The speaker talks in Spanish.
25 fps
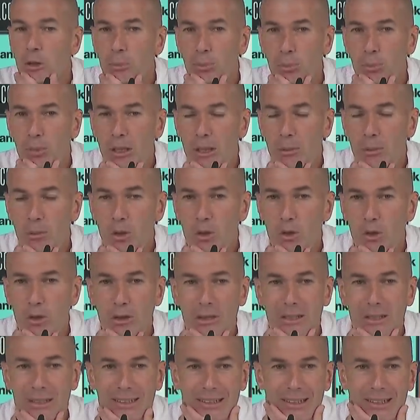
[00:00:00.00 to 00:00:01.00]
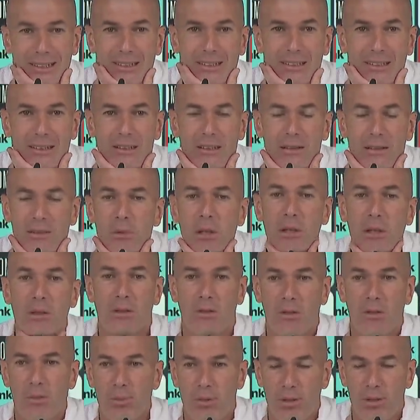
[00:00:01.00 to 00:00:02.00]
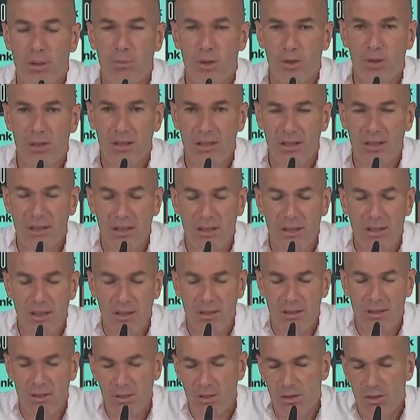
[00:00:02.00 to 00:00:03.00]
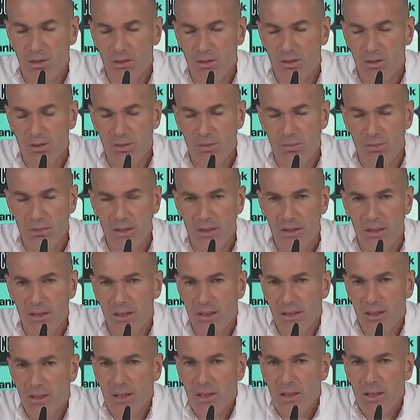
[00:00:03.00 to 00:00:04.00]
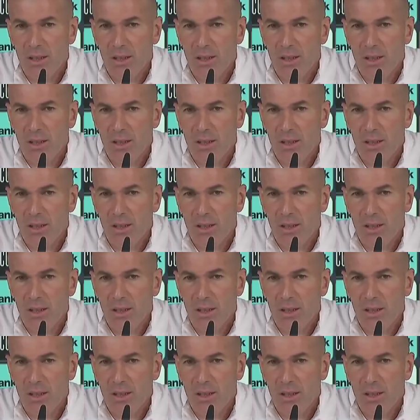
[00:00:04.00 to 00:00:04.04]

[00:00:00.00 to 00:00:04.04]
podemos hacer, eh, bueno, no podemos hacer nada, no, no, mentira.